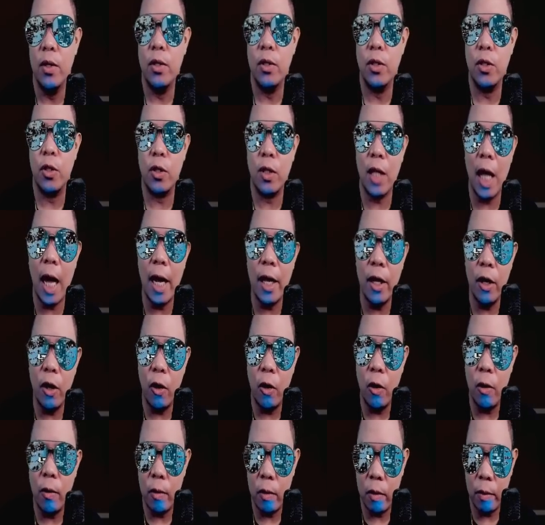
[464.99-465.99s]
So
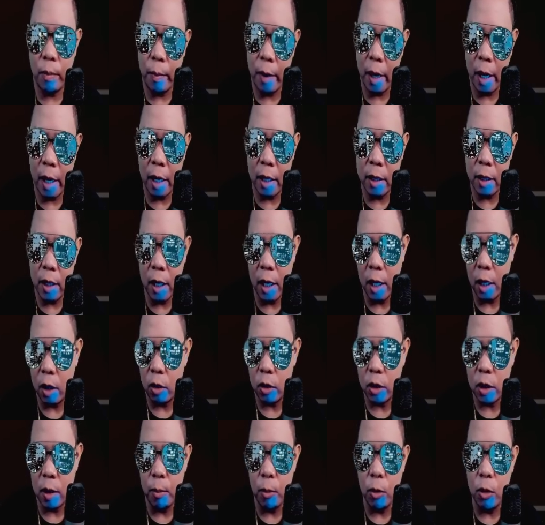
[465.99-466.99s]
tayo, mga
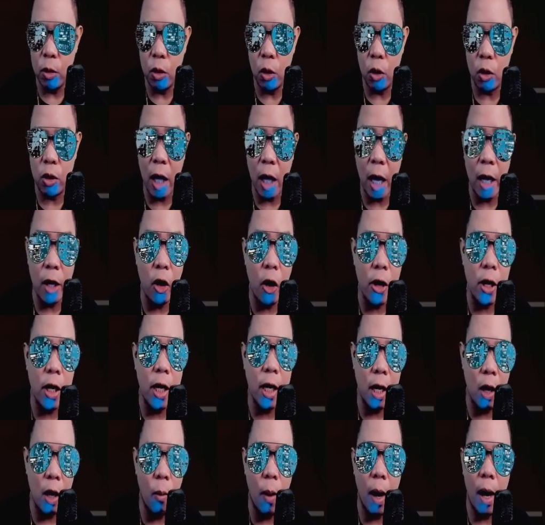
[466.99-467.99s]
nandito sa mundo, tayo ay
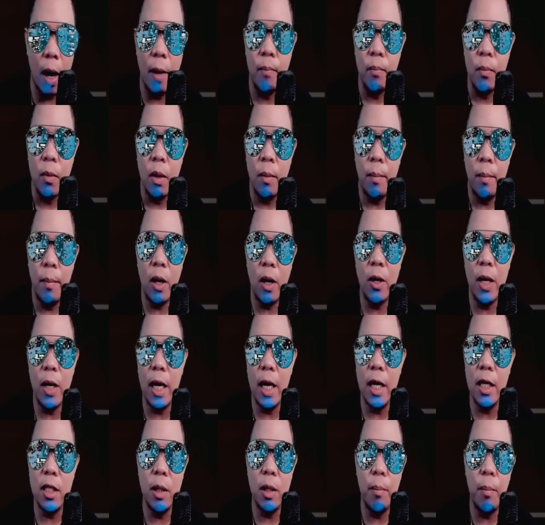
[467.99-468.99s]
ginawa. Pero
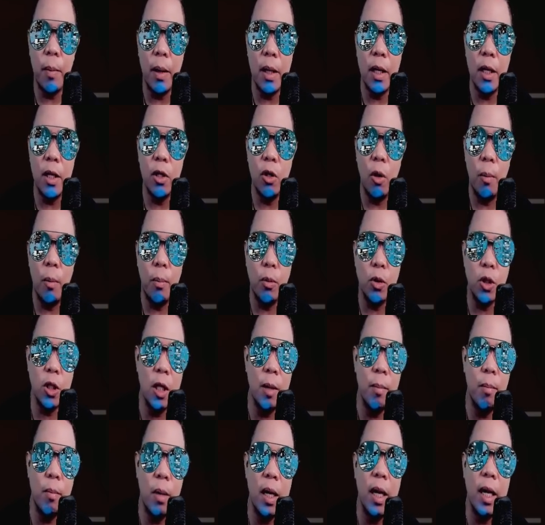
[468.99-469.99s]
naisip ba ninyo,
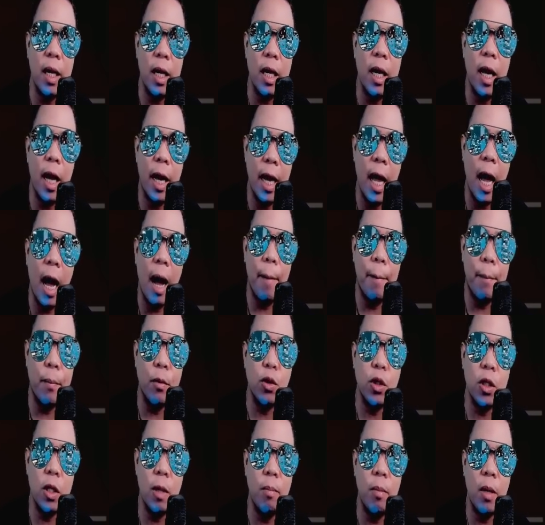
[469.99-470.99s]
posible rin kaya,
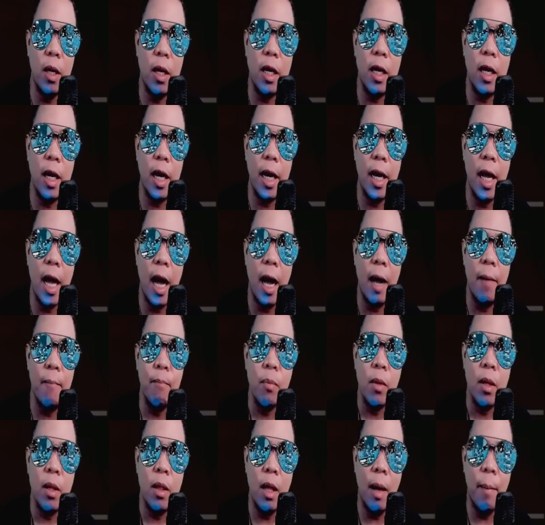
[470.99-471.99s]
posible rin kaya
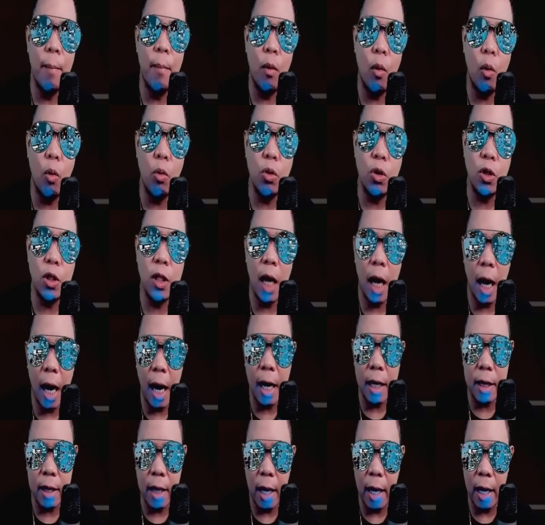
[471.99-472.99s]
na bukod sa
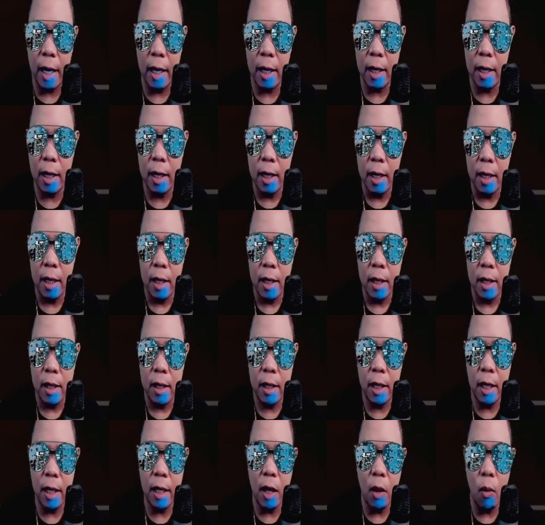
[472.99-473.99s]
atin
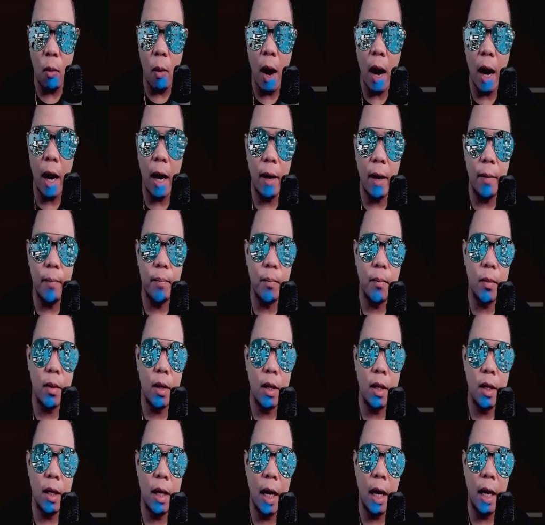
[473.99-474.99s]
ginawa
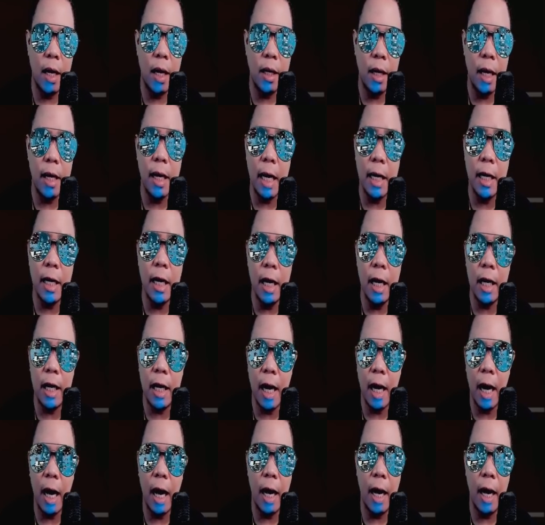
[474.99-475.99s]
uh,
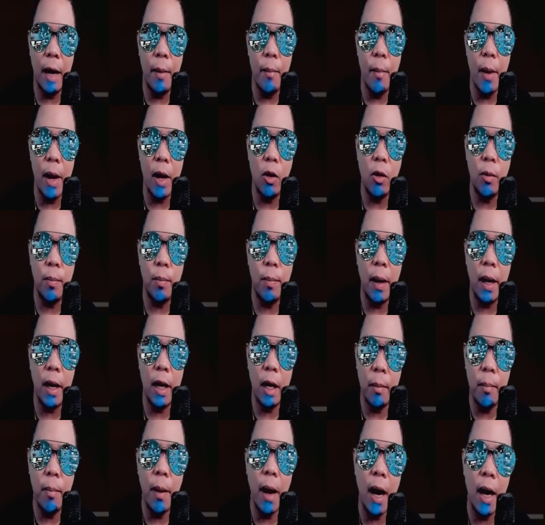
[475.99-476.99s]
nanilikha, eh meron pang
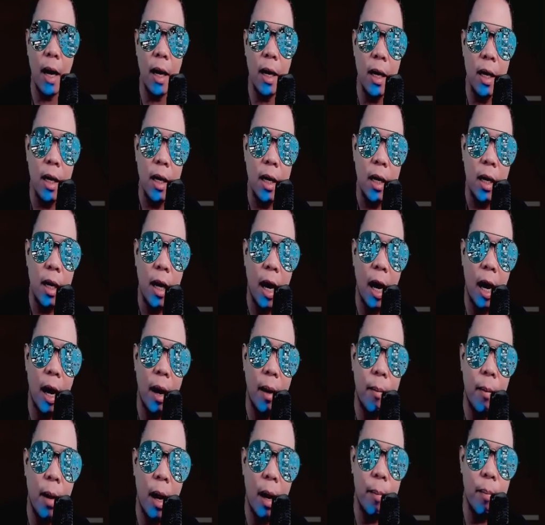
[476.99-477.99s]
ibang
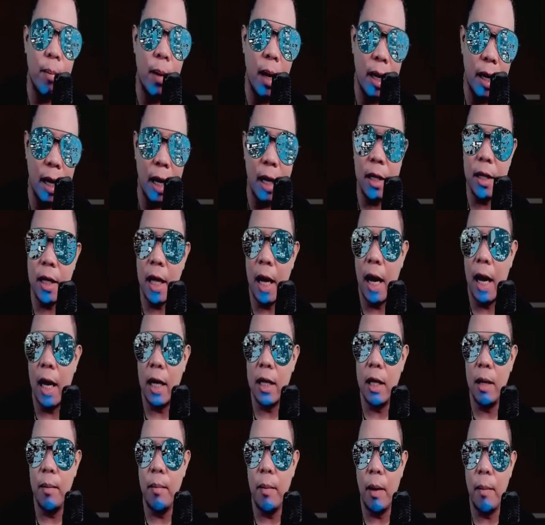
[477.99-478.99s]
uh, mga planeta
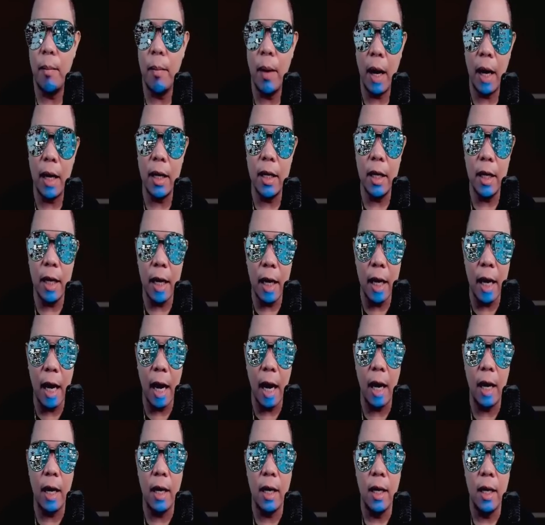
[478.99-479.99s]
at ibang mga
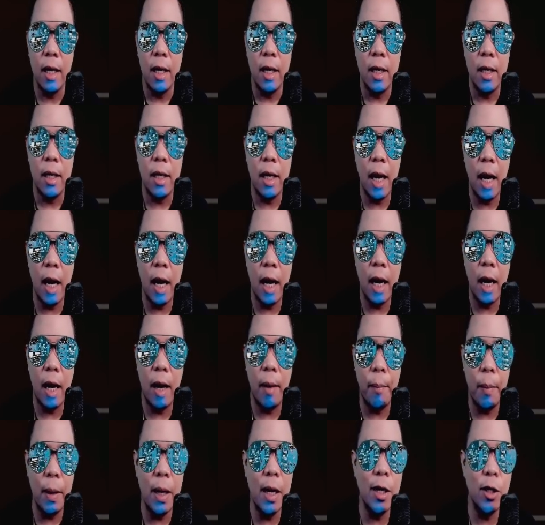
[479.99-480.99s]
nilalang
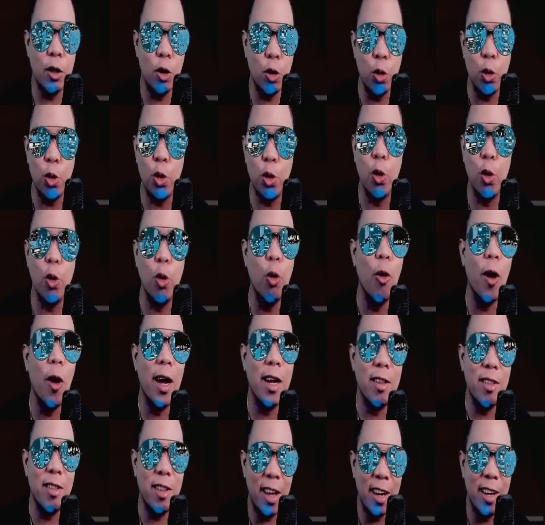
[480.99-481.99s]
na
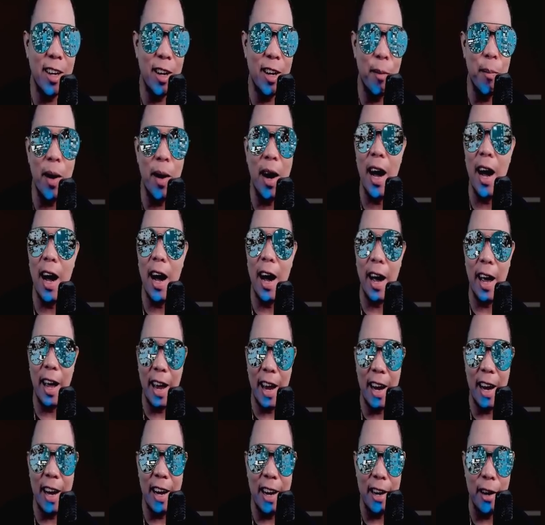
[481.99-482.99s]
pinagsusuguan din ng mga
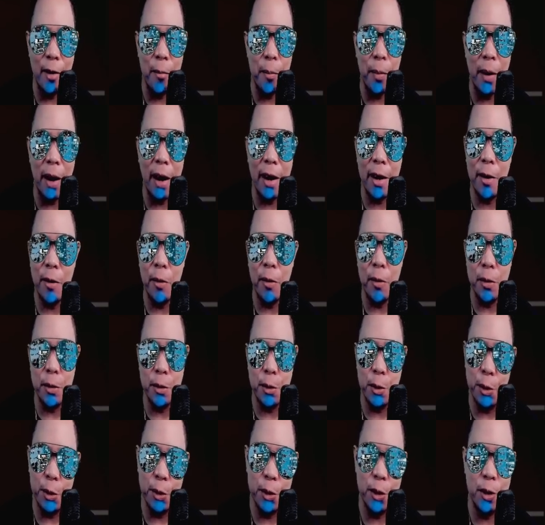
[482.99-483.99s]
anghel ng Panginoong
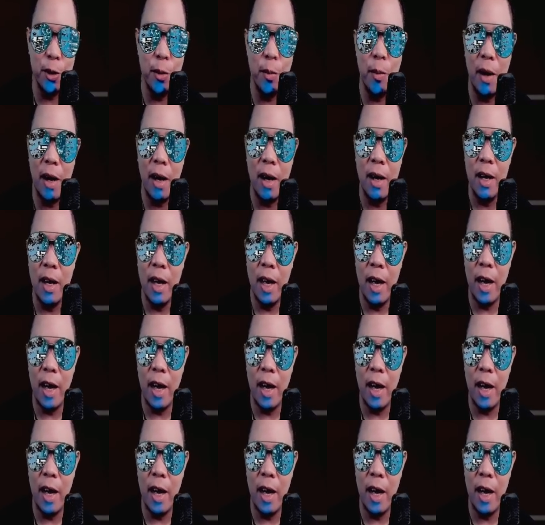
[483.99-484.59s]
Diyos, di ba?